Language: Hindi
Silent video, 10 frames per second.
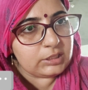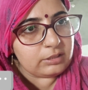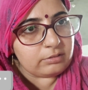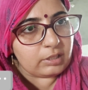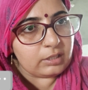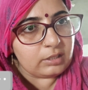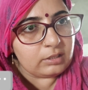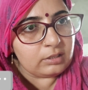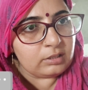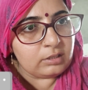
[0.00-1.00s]
फिर
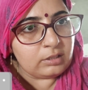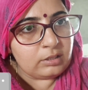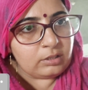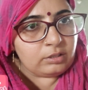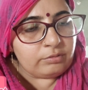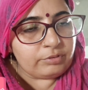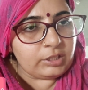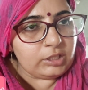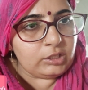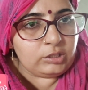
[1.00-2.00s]
मतलब छोटो यूट्यूबर
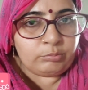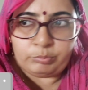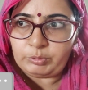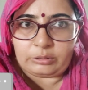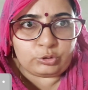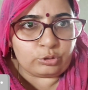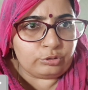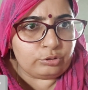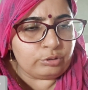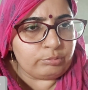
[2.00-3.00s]
तो भी नहीं तरह कह गए थे
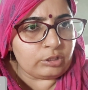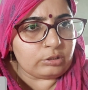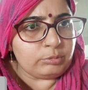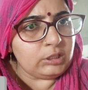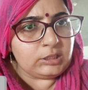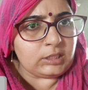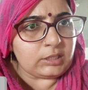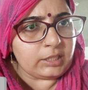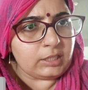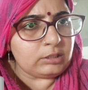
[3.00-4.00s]
नहीं बात कौन दबास को